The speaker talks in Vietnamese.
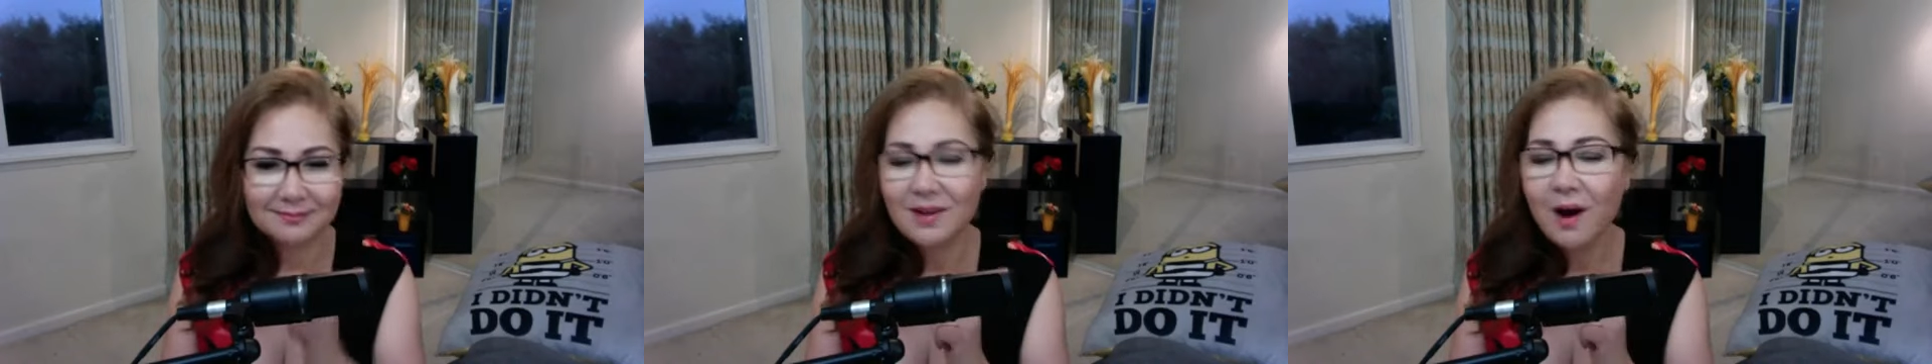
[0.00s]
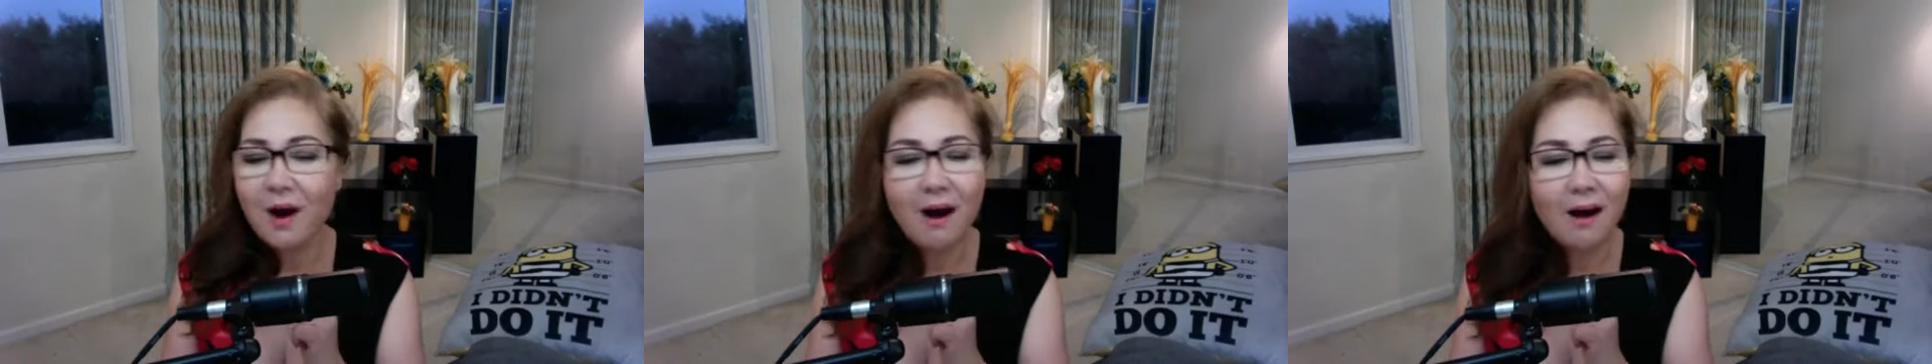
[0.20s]

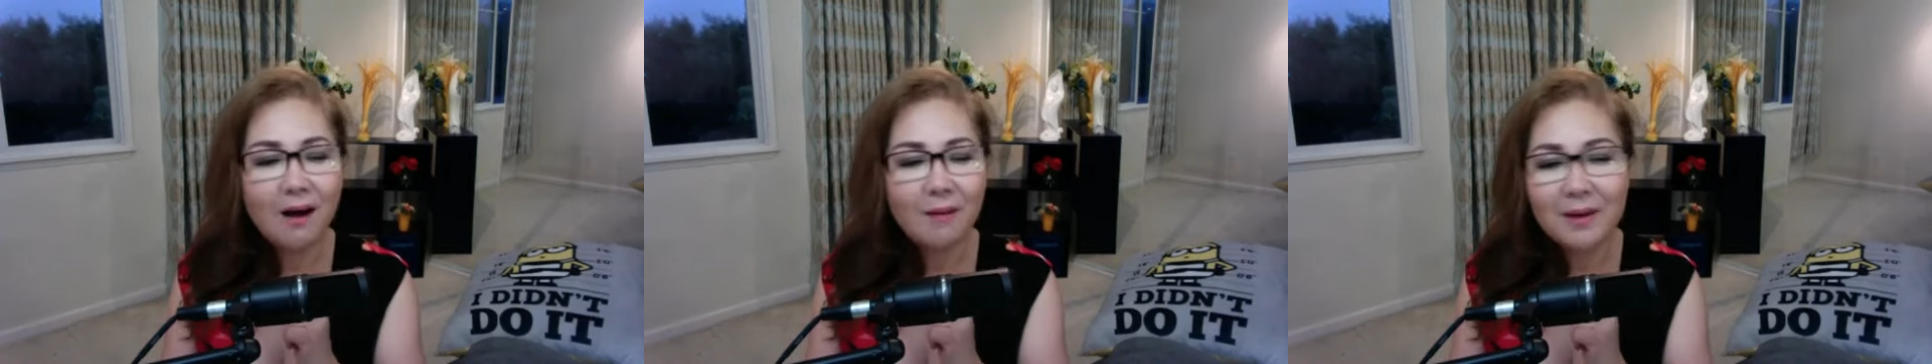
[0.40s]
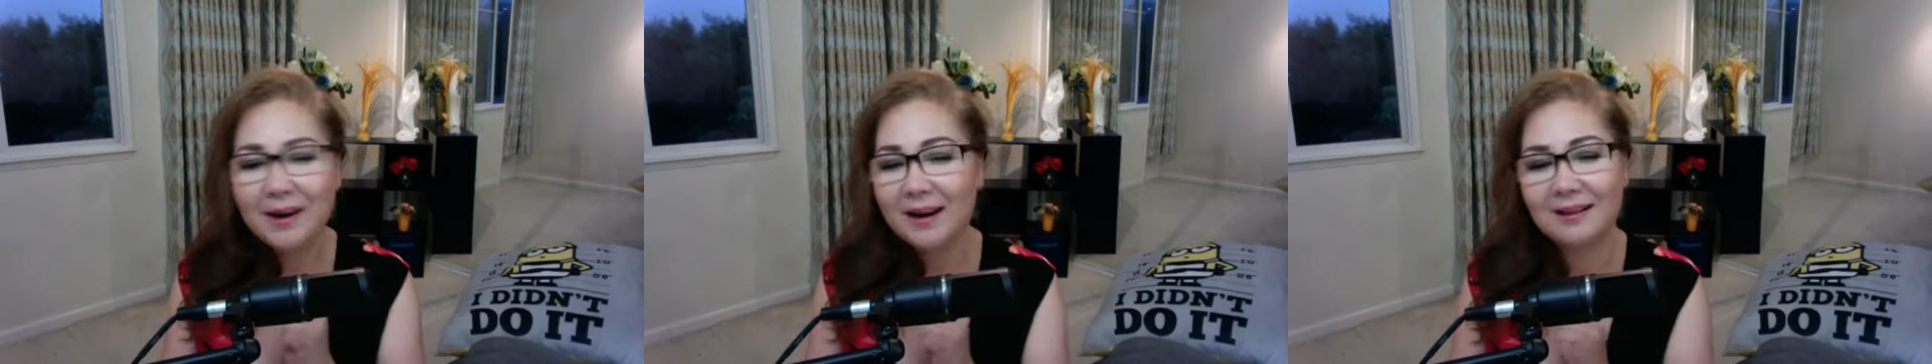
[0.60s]

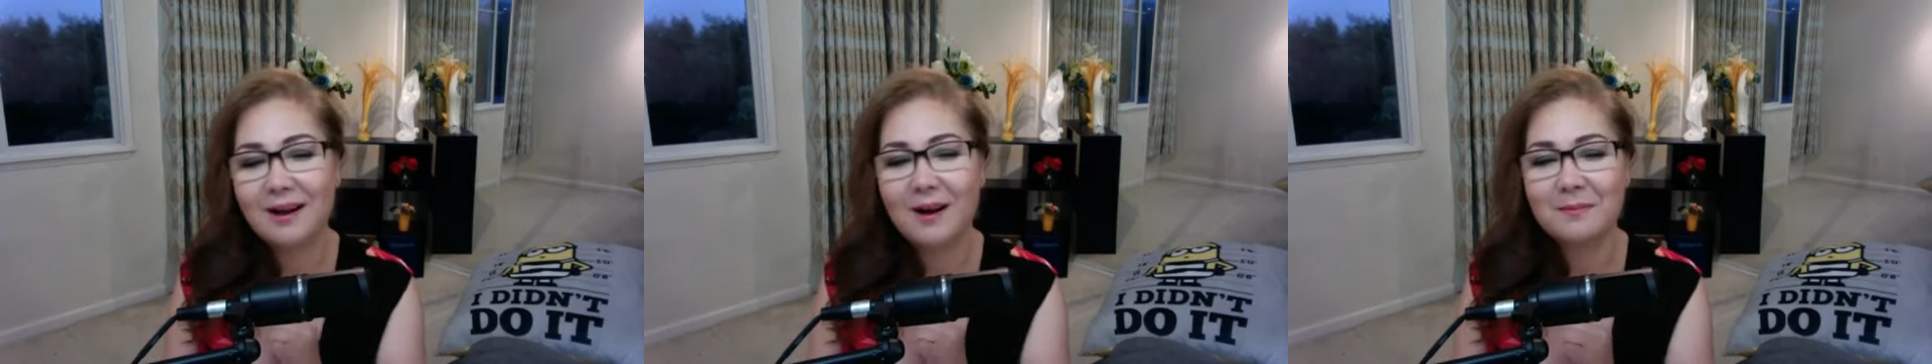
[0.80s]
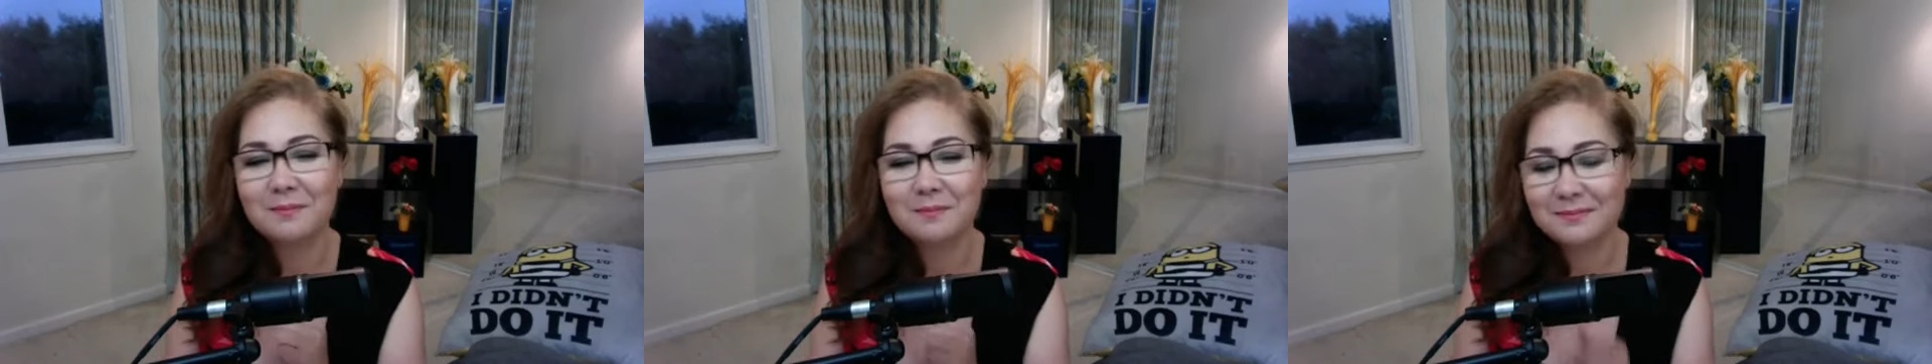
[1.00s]
thơm ơi là
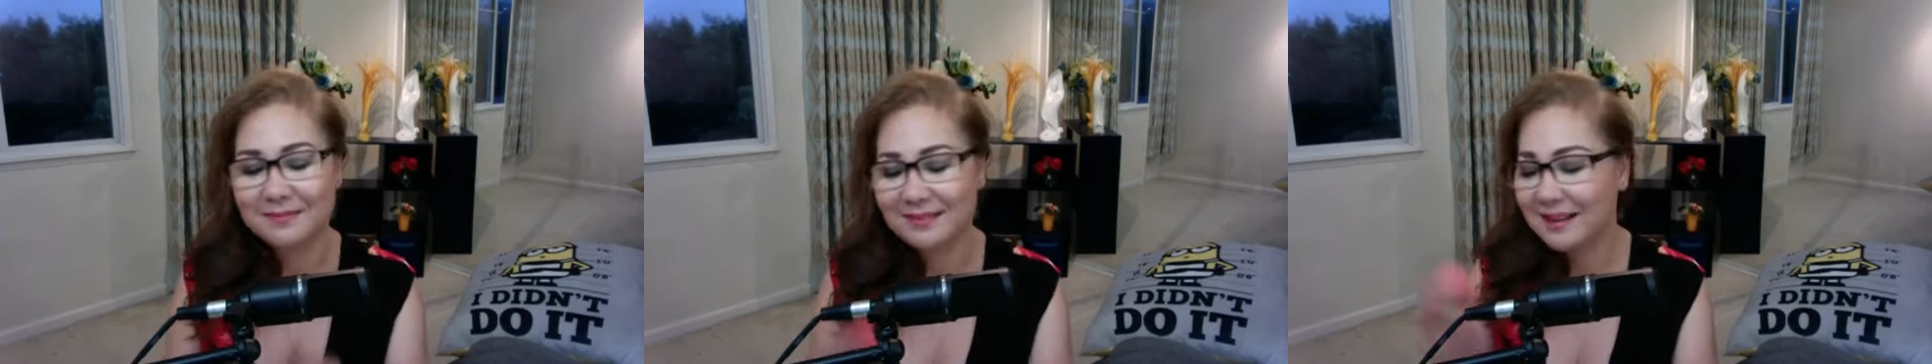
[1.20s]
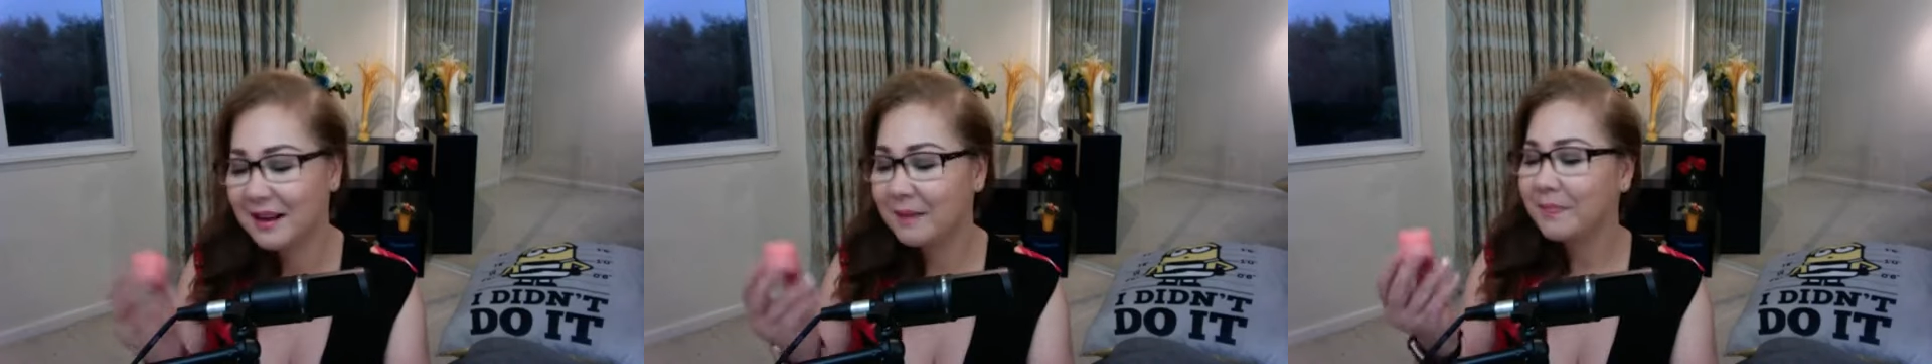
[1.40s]
thơm
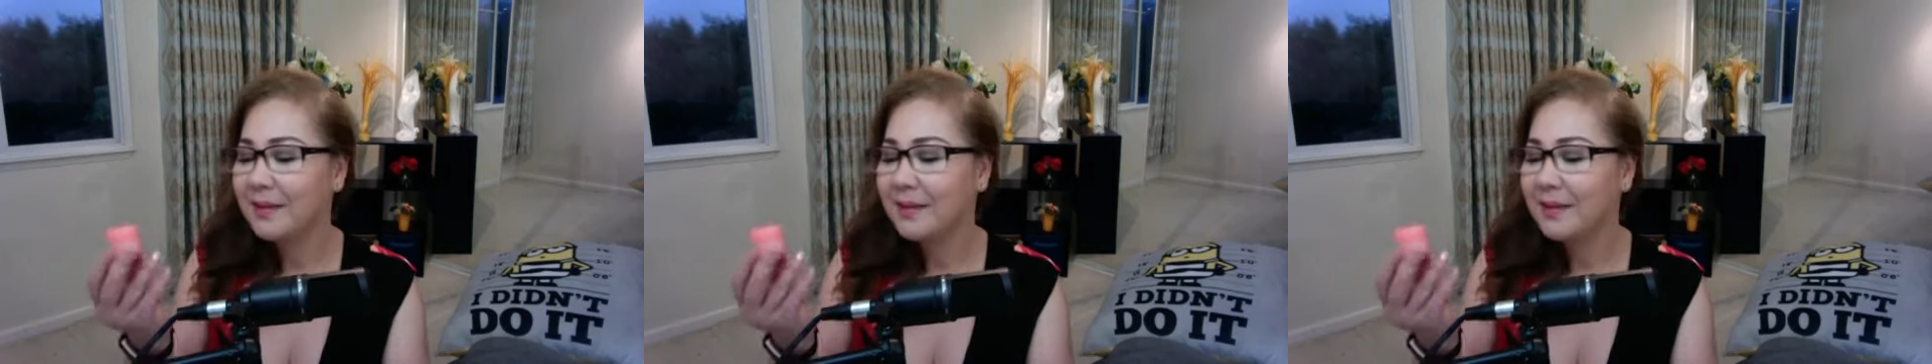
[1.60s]
đó.